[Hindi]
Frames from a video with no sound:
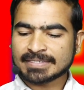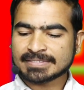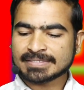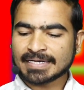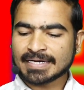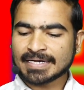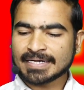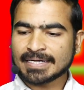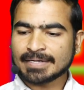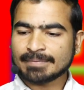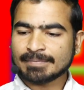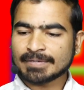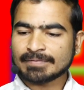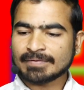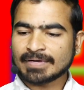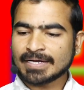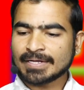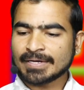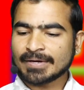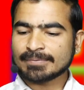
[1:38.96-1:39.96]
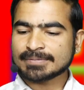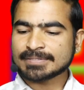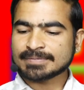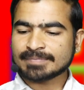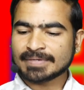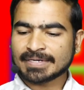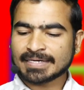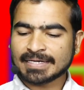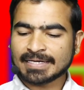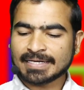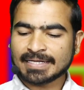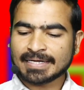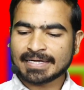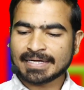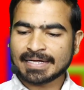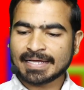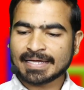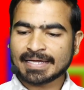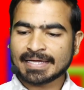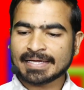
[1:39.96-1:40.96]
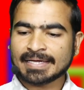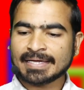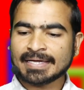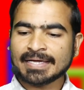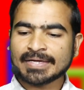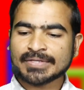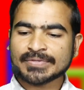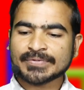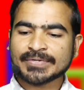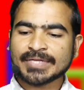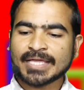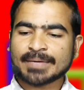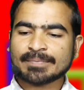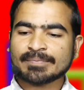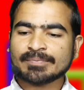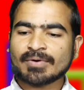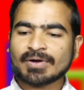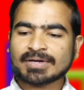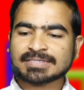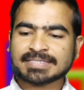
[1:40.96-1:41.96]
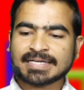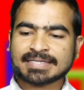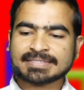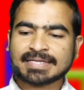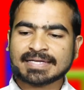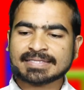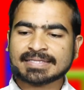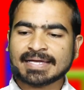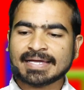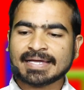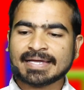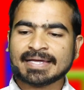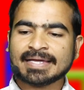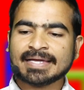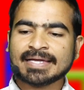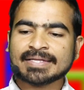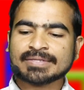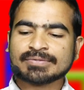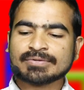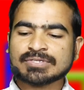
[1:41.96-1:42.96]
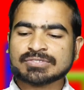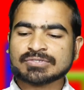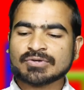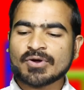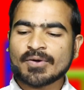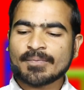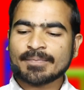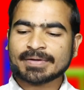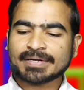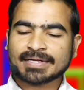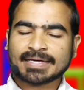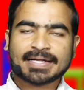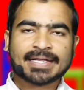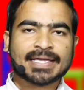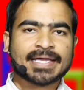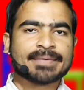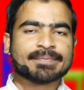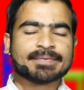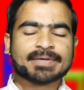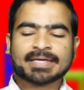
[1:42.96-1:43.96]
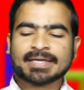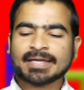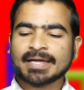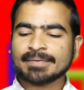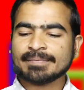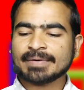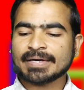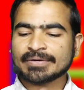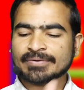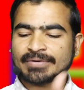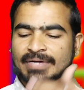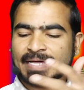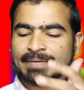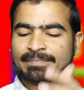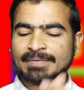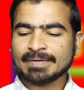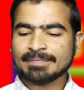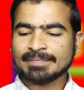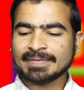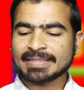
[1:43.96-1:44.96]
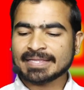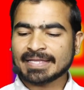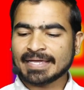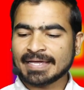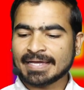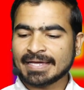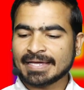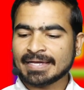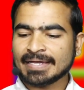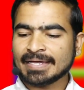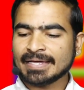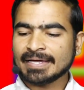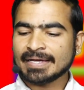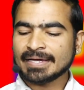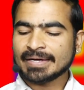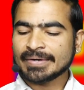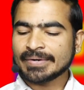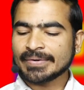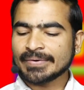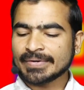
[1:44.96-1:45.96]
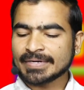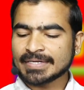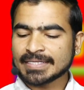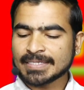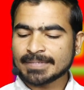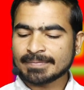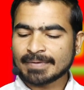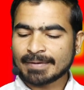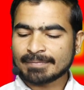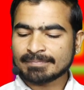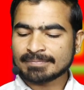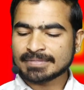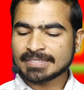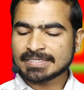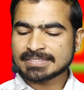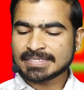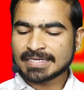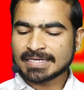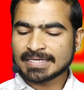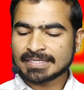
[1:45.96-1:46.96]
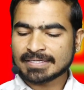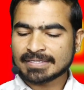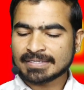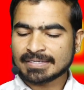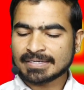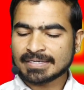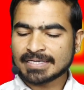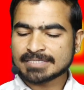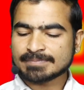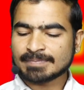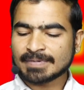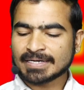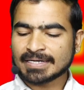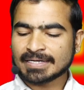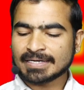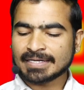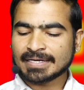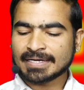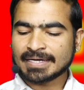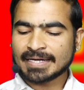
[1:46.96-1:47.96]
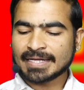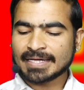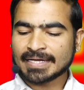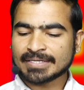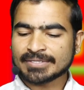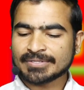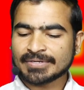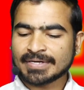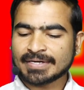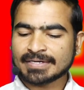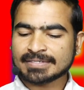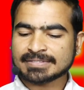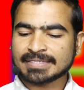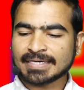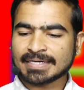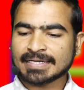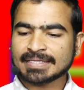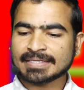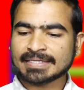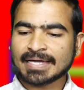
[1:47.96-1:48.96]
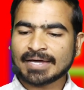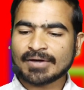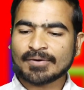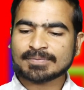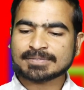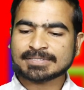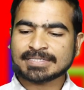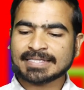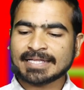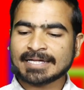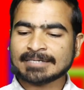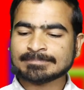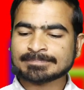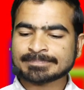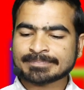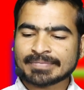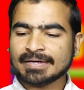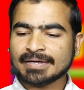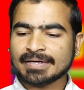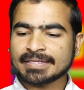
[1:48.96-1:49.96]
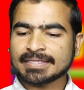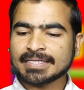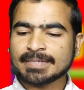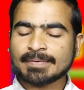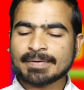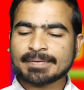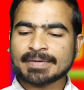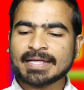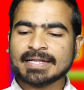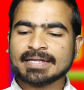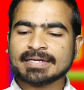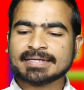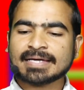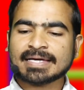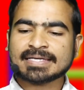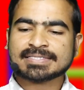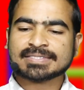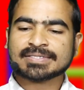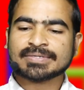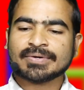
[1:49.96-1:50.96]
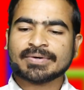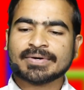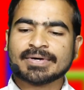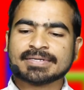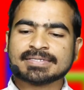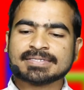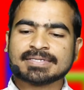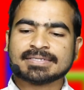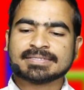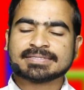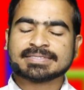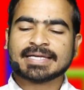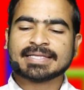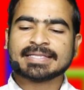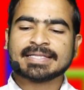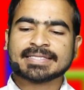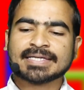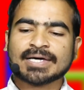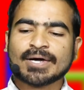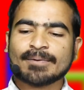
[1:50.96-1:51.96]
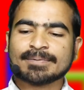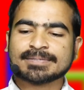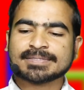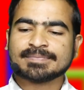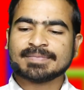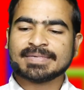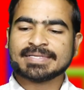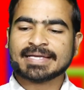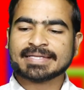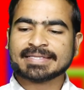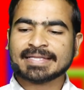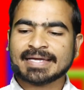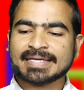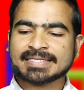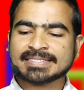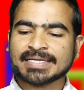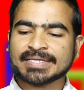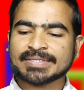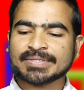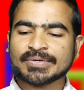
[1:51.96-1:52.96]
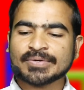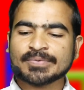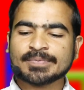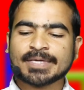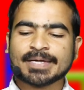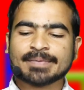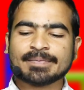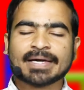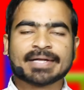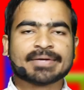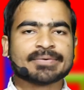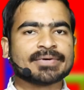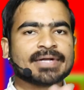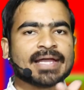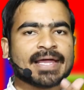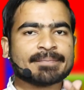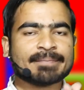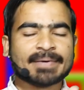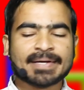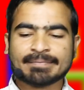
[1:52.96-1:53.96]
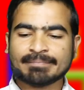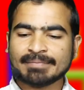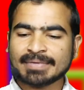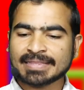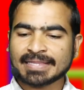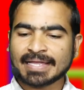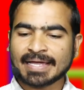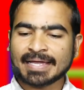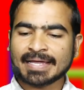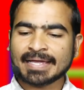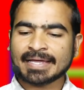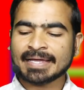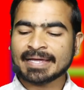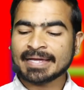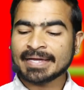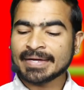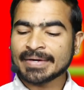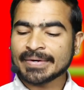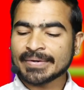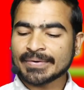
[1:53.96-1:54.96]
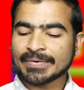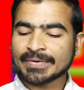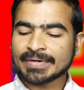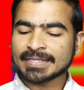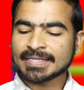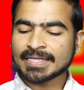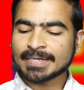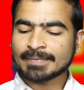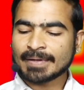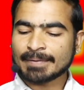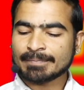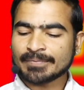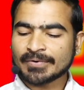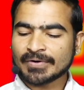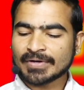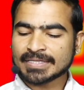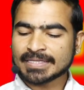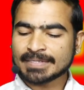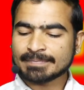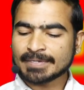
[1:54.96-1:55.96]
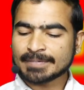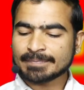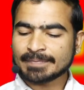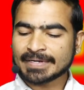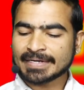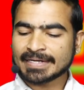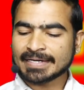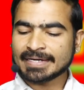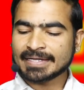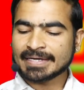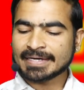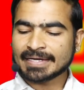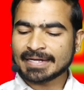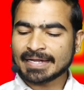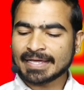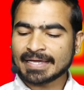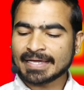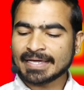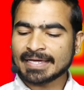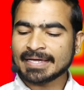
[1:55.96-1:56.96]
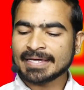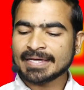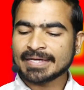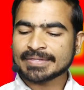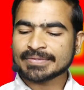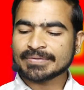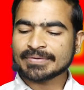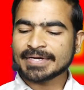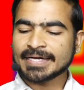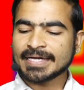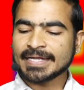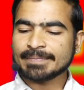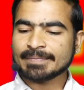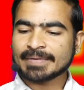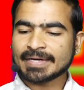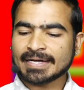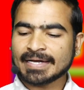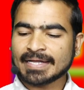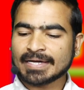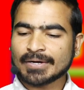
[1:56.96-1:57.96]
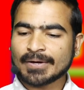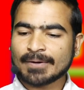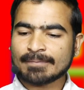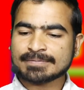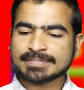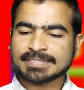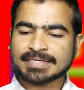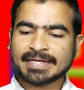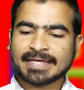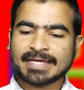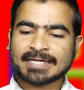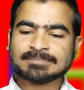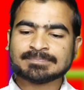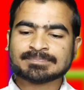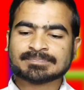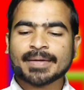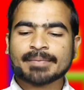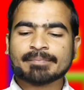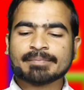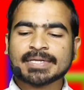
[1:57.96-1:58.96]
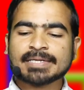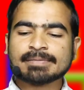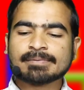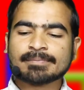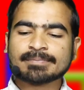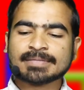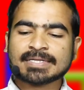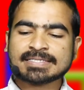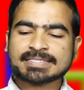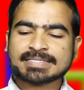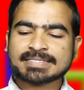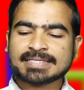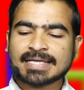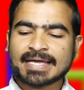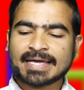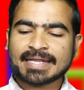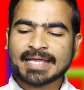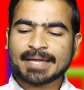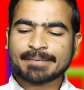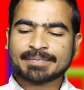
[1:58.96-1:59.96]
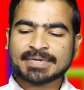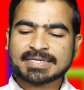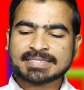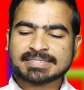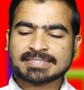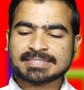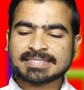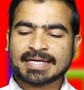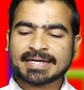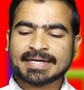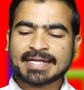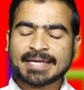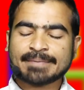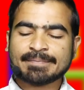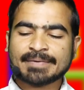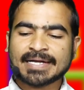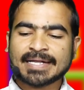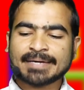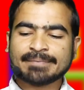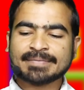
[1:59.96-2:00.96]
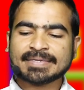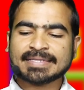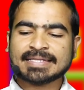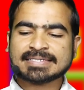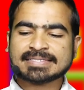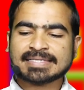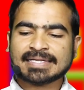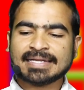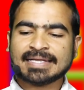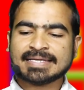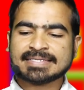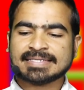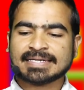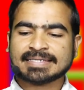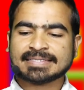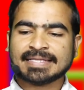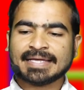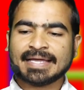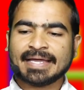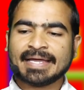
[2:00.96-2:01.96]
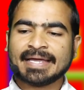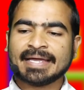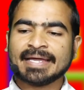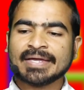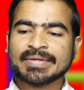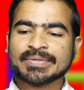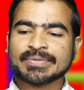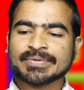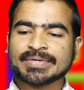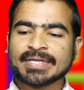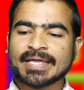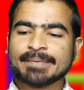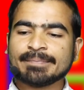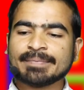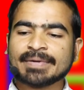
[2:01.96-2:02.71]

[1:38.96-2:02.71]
पर सेकंड नंबर वाले ऑप्शन पर क्लिक करेंगे तो ये एक बॉक्स आ जाता है तो इसको ओपन करके भी हमारे को डायमंड मिलते हैं और इधर में हम नीचे इस पर क्लिक करेंगे तो ये सेकंड का ऑप्शन है इधर में डेली टास्क और साइन इन का ऑप्शन मिल जाता है इसके थ्रू भी हमारे को डायमंड मिलता है और इधर में हम फोर्थ नंबर पर क्लिक करेंगे तो रिडीम करने का ऑप्शन है मिनिमम दस हज़ार या बीस हज़ार डायमंड हम इधर से ले सकते हैं तो ये